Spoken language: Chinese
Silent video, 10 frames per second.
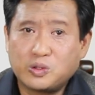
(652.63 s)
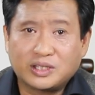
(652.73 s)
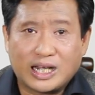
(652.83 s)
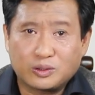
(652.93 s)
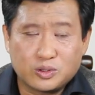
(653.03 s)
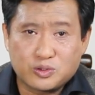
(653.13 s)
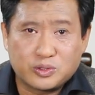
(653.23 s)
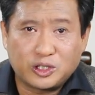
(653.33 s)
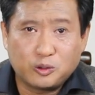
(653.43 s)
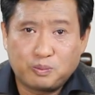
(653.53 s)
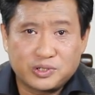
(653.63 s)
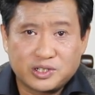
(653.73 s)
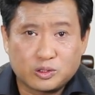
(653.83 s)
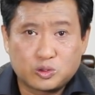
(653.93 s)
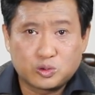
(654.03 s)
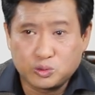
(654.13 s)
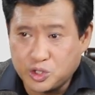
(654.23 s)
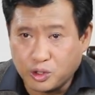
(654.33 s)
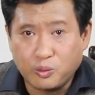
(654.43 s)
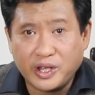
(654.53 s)
国大多数人都不知道足
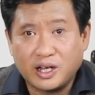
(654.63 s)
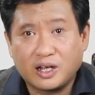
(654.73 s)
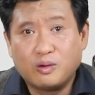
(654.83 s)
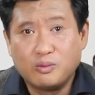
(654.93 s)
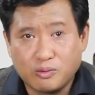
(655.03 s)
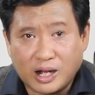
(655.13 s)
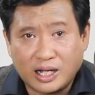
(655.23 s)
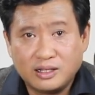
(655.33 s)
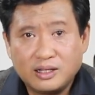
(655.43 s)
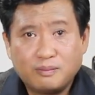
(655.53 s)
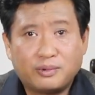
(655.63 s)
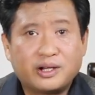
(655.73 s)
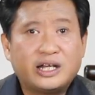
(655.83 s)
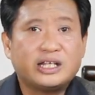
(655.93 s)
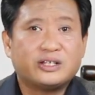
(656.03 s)
球为何物啊。伯格